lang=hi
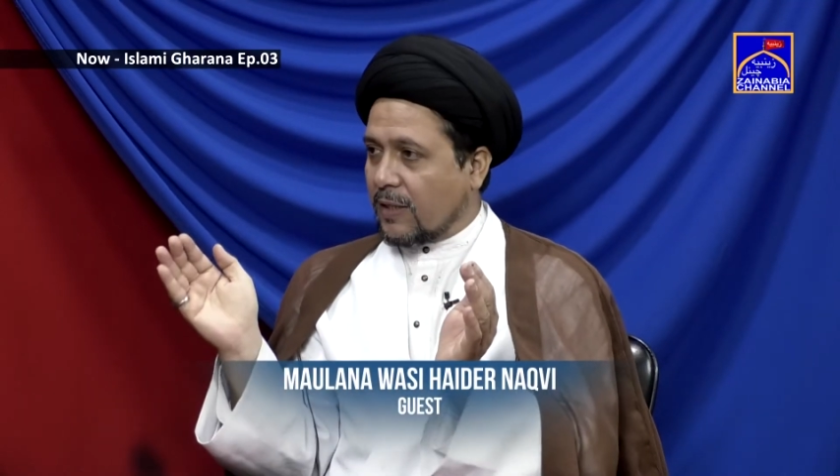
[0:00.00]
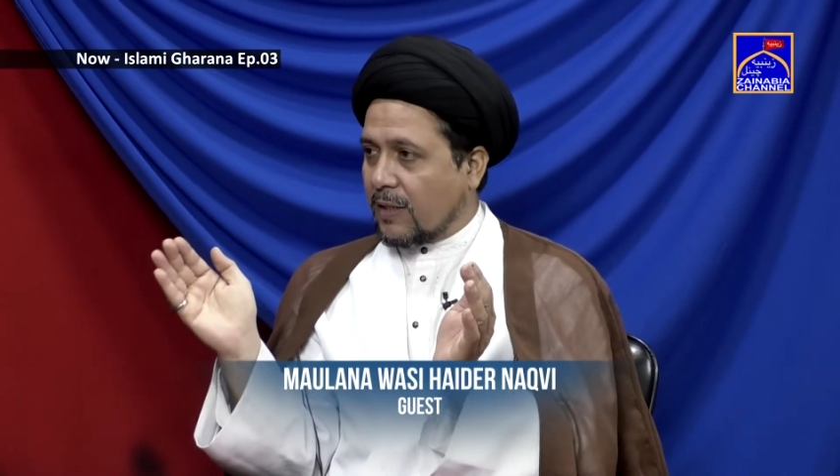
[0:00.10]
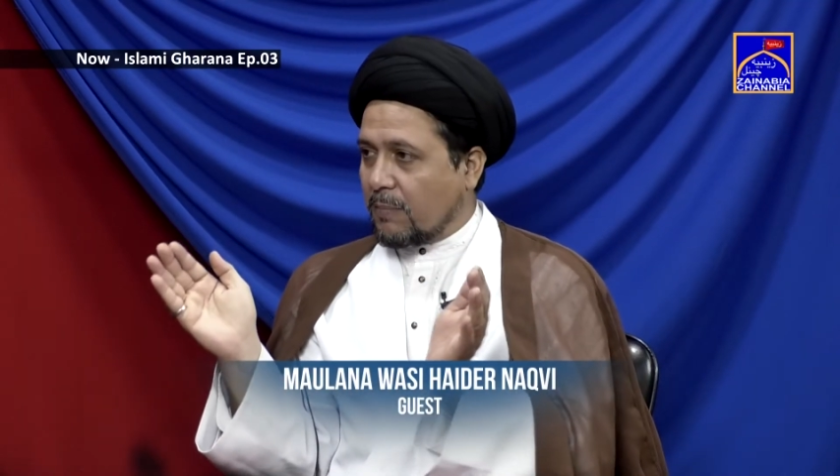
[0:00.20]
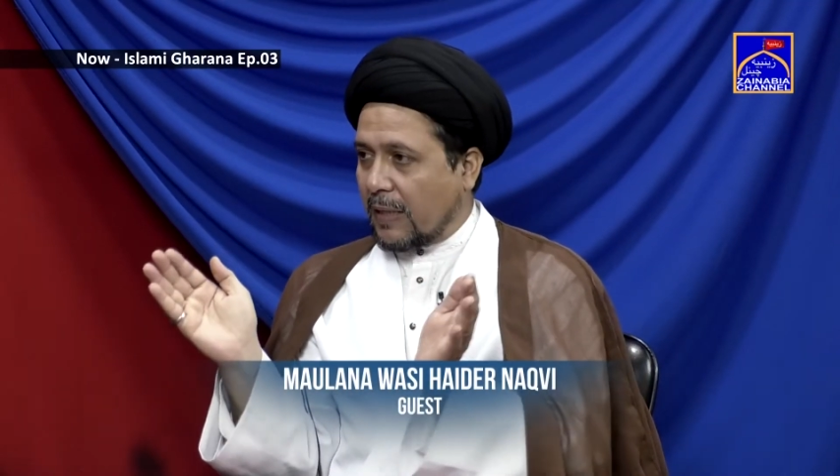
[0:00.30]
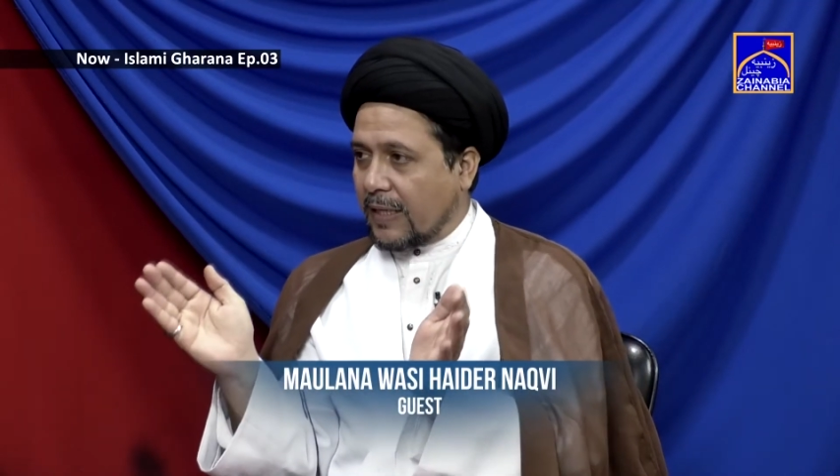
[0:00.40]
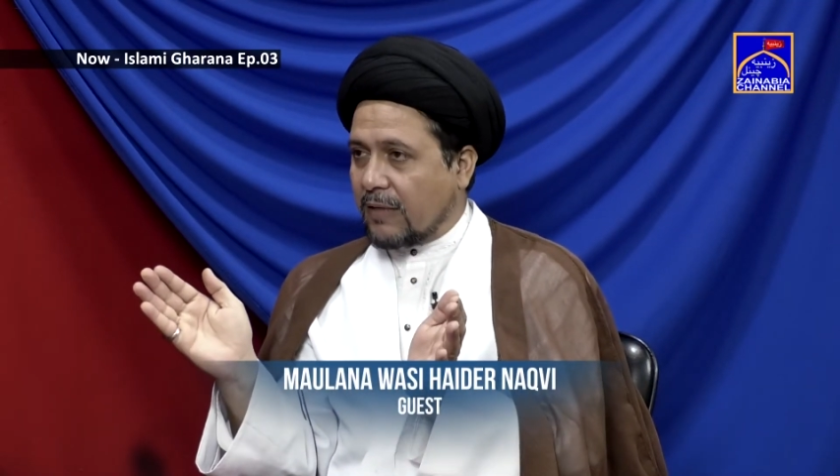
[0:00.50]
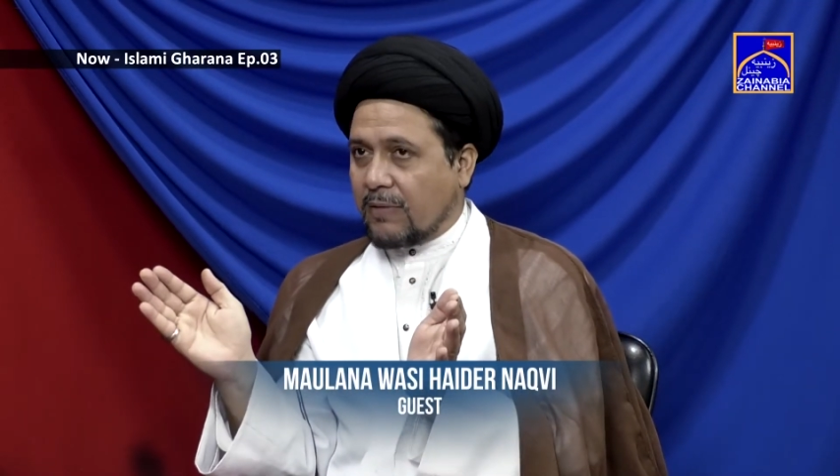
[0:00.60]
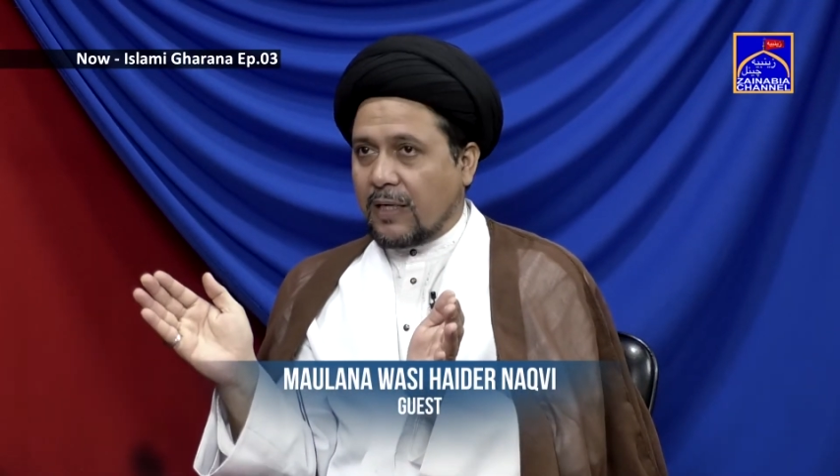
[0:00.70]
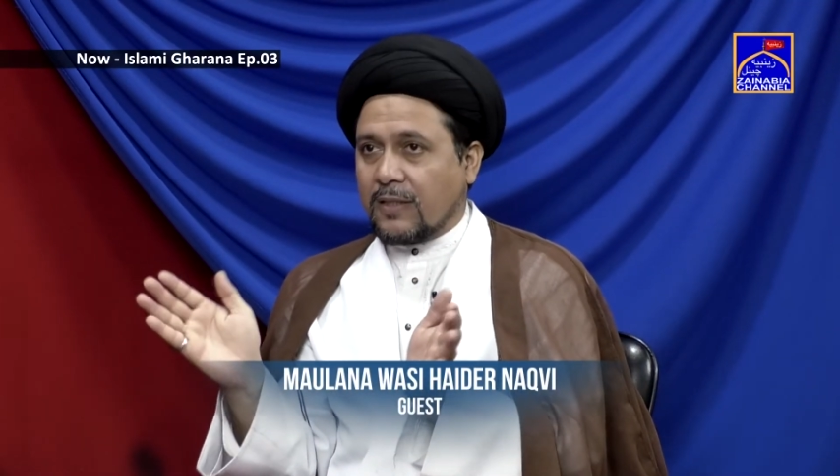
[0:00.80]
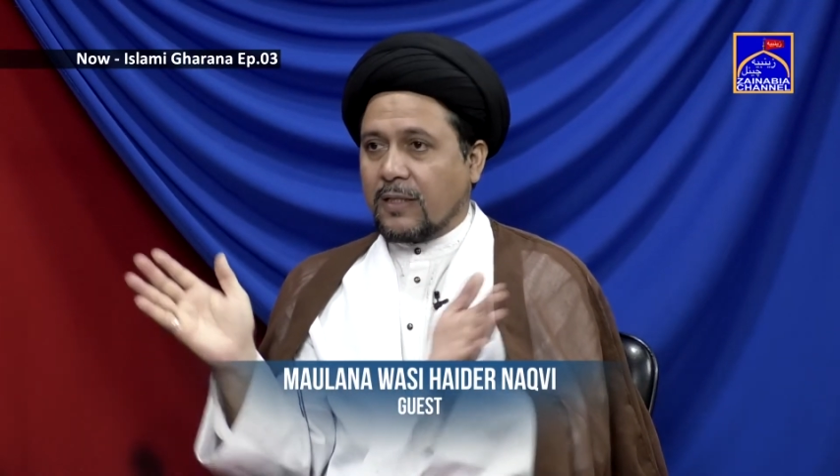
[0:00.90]
ब्लैक एंड
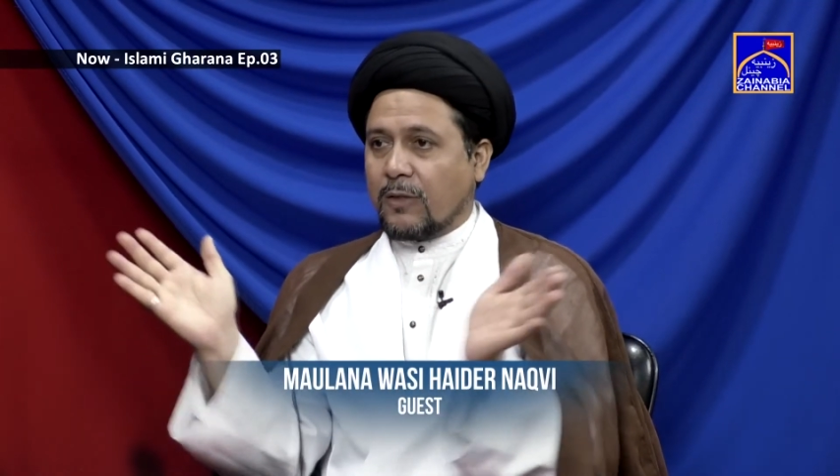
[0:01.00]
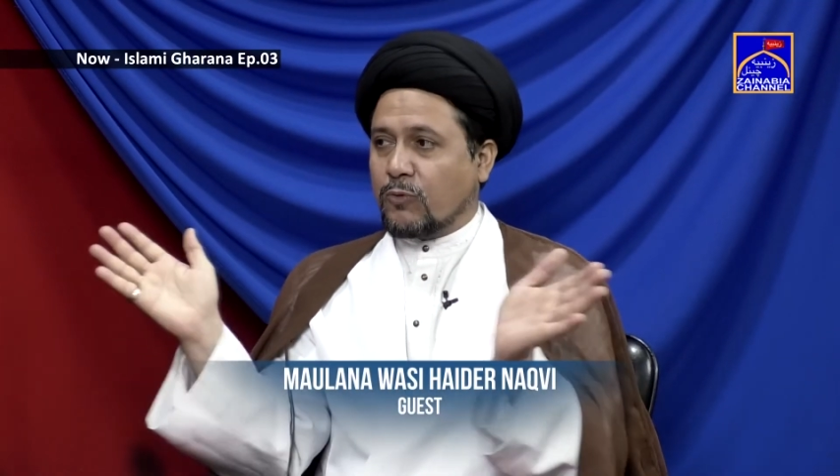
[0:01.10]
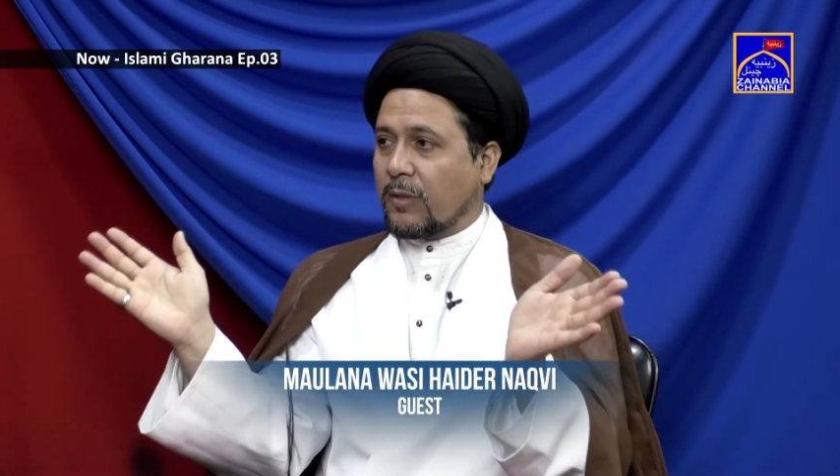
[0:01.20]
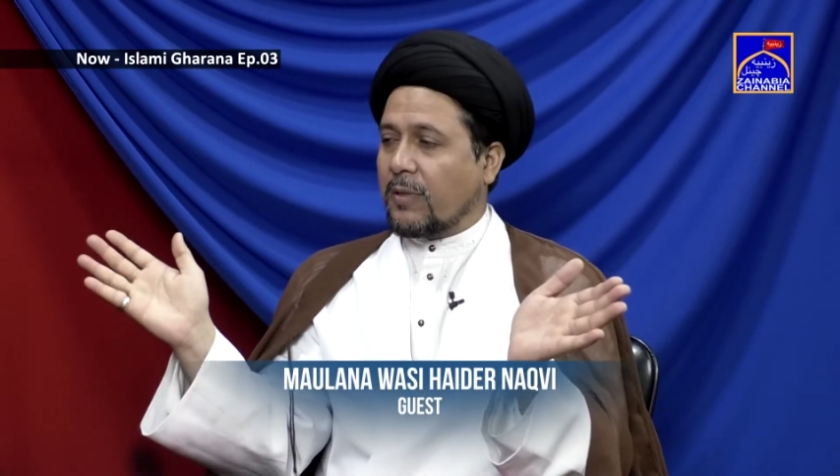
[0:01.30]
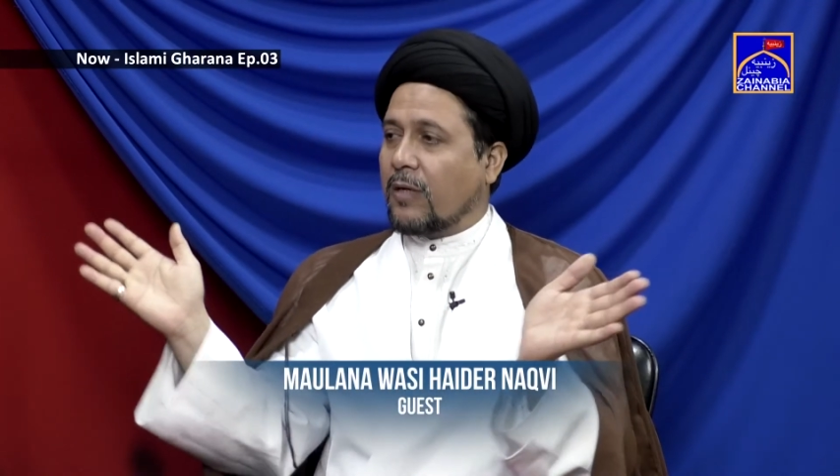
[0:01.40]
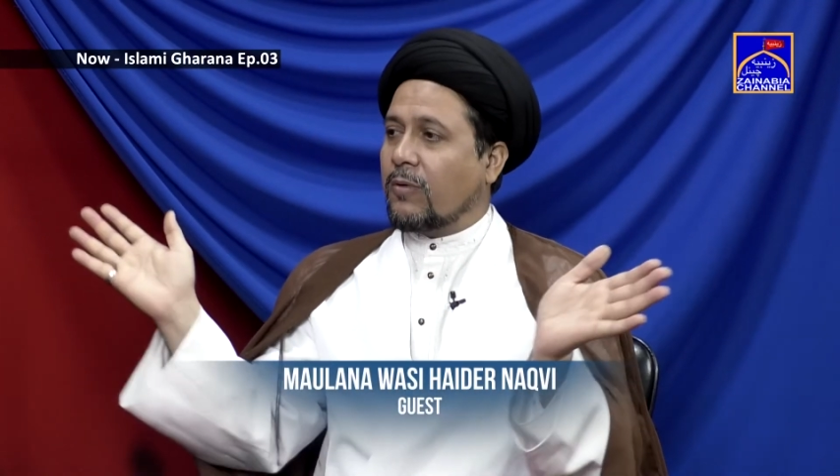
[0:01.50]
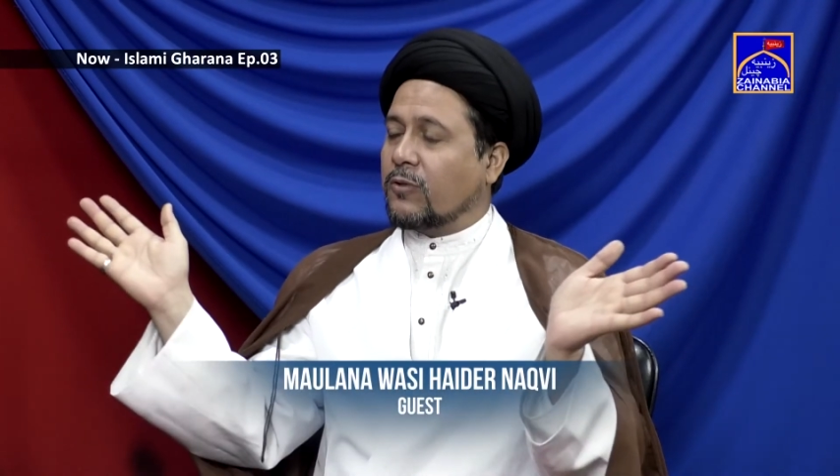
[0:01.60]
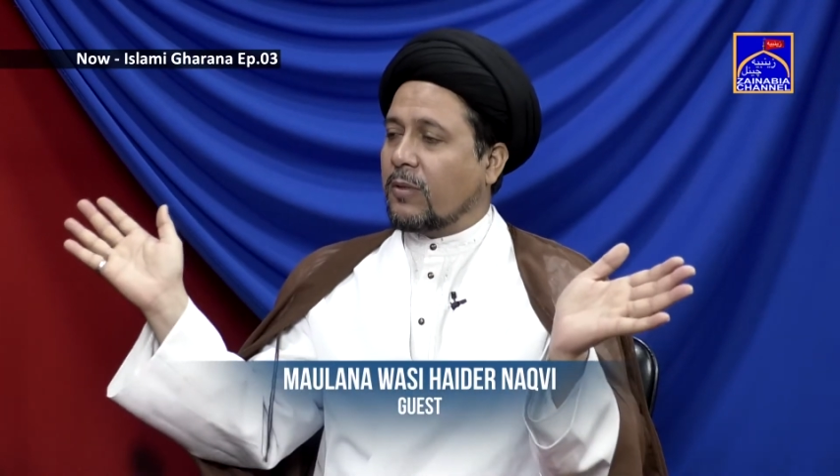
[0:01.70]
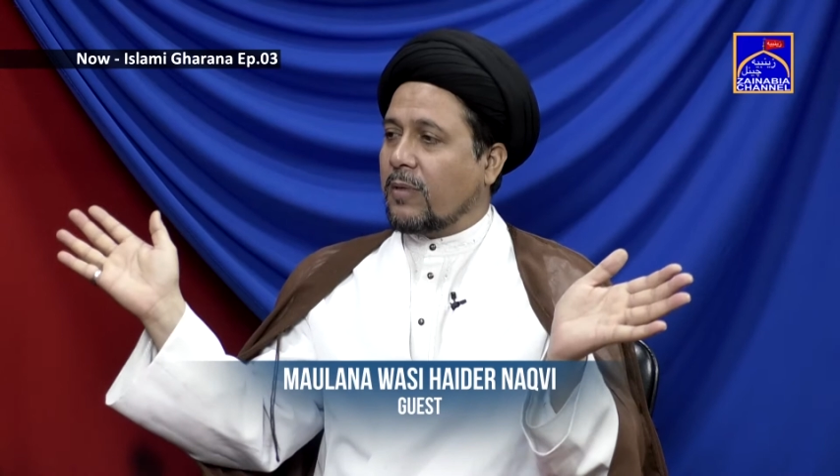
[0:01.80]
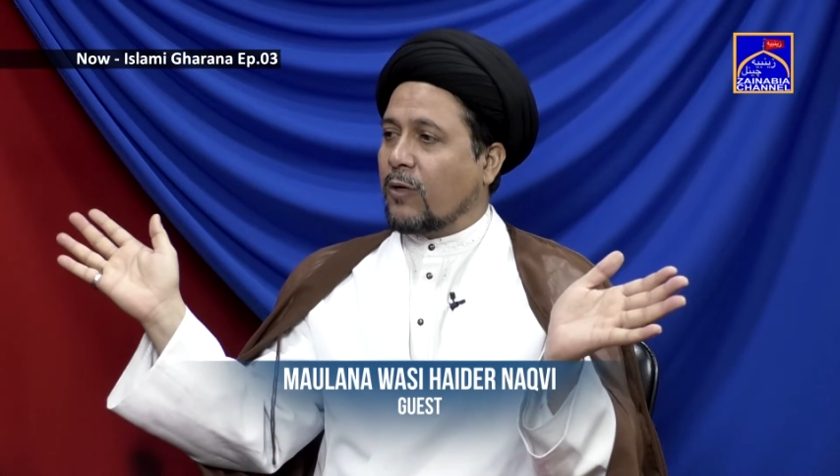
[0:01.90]
वाइट आता था उससे बड़ा हुआ उससे